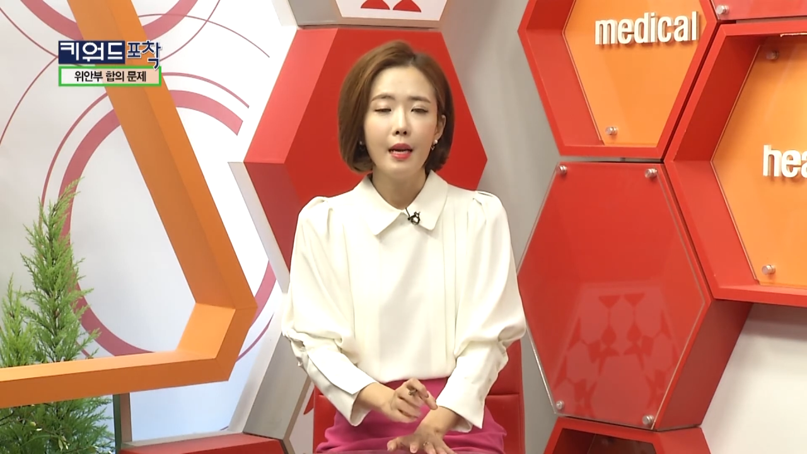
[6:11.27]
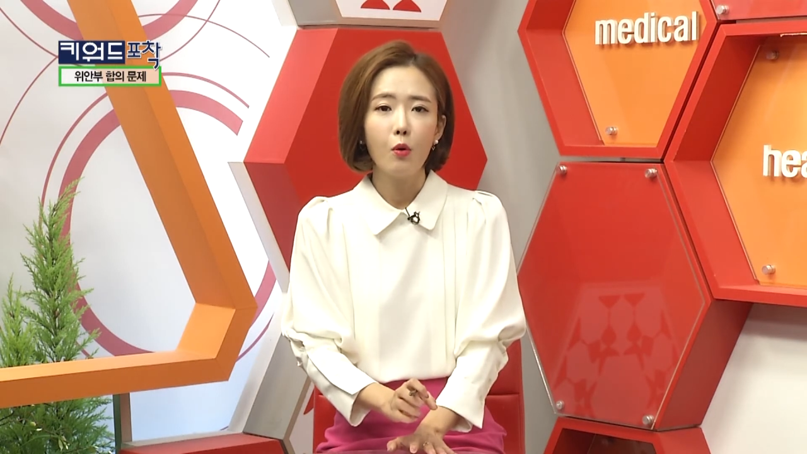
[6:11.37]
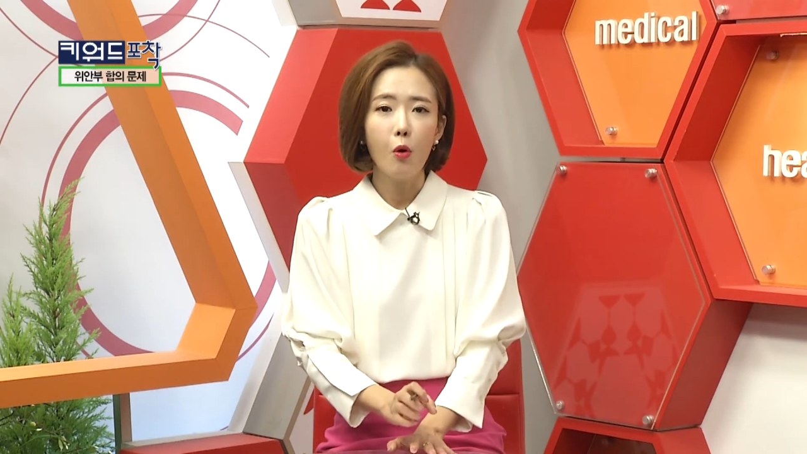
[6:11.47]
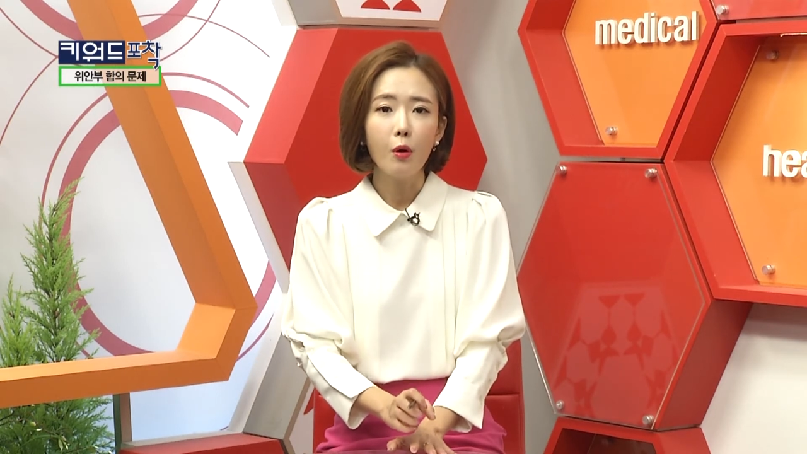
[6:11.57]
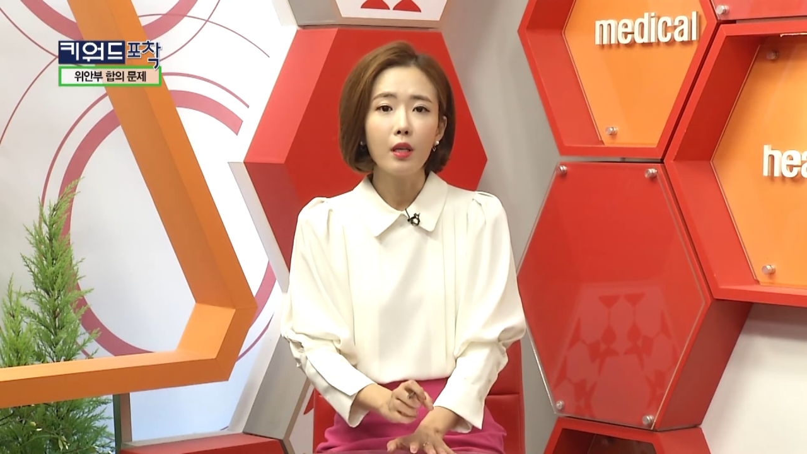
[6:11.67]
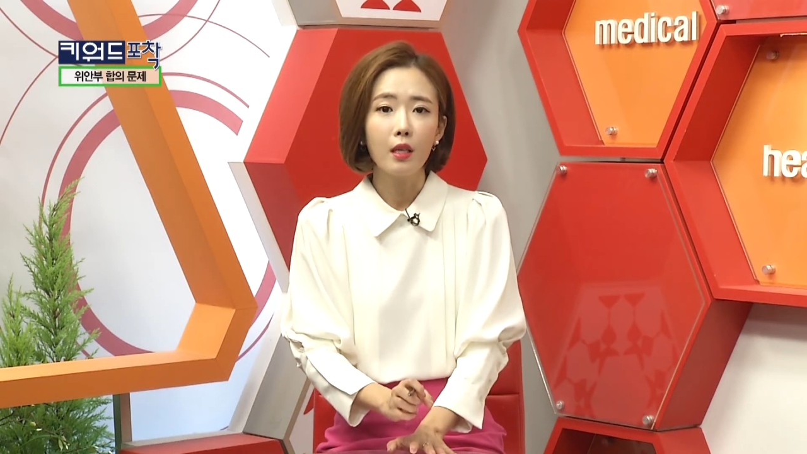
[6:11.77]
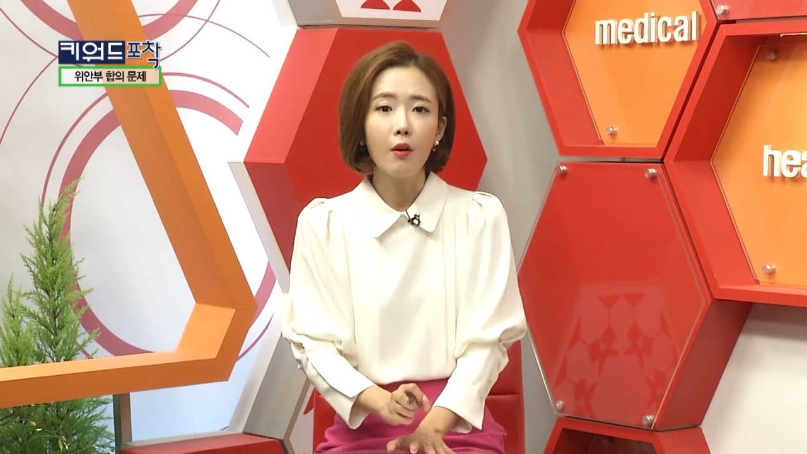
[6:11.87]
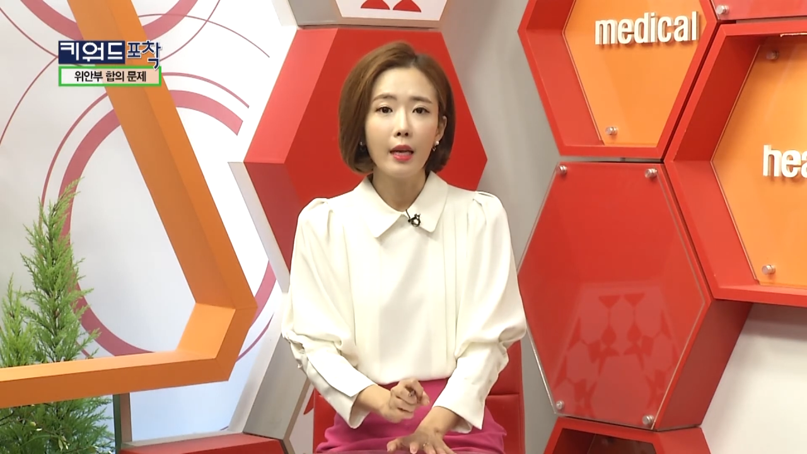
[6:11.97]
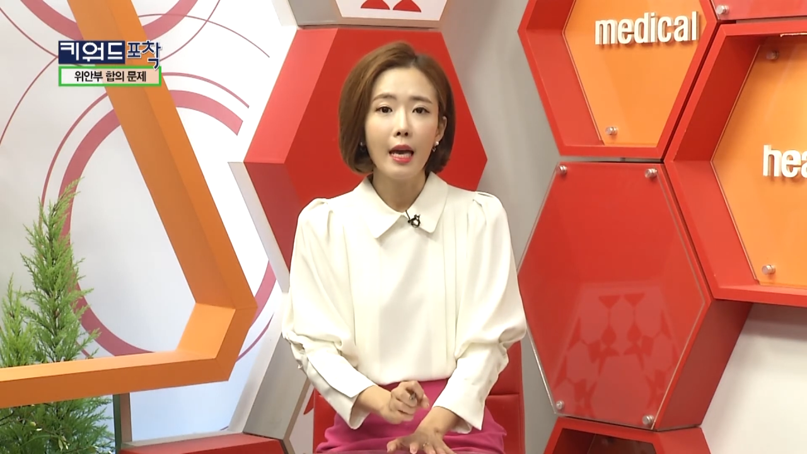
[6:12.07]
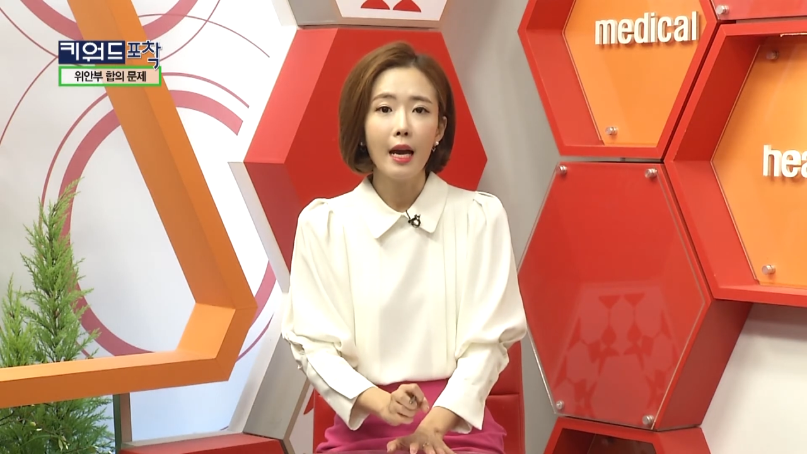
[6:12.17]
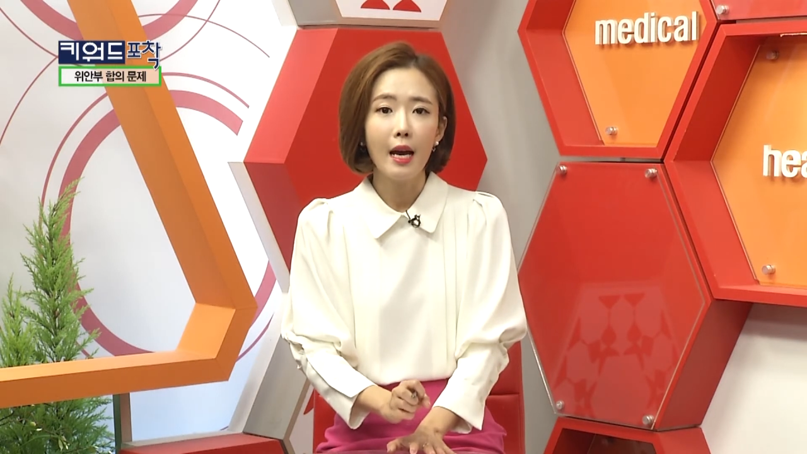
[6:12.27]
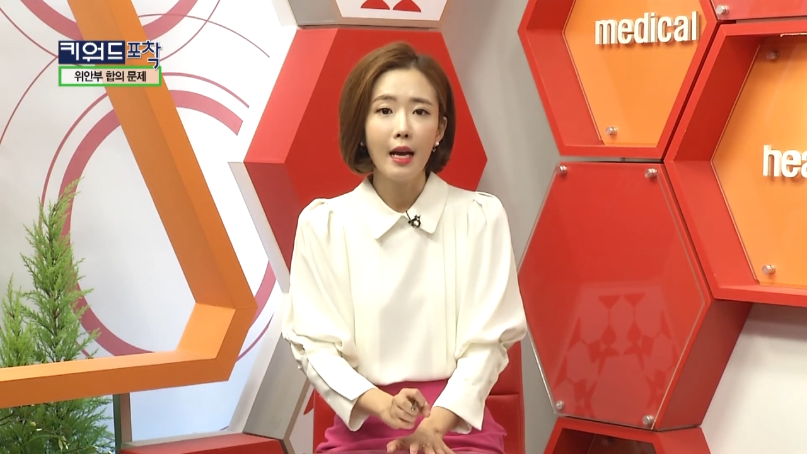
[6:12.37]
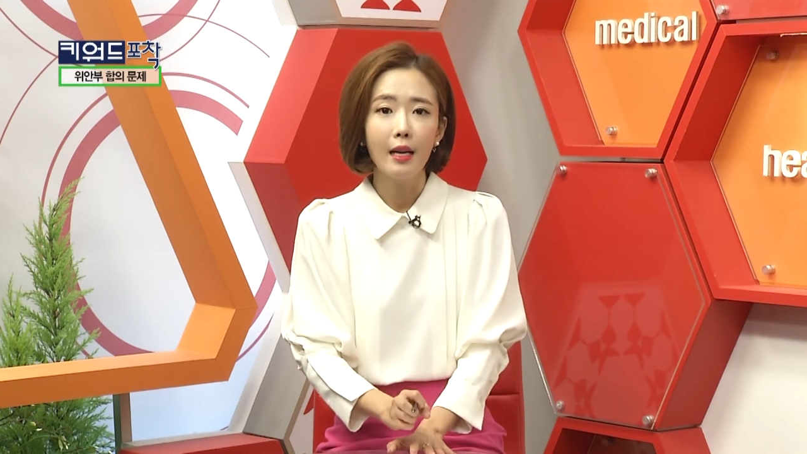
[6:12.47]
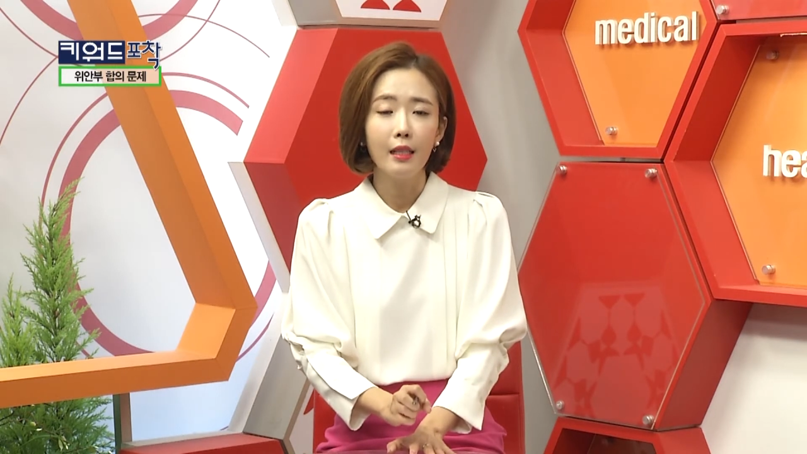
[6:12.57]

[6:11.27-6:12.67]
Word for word: 꼭 기억해야 할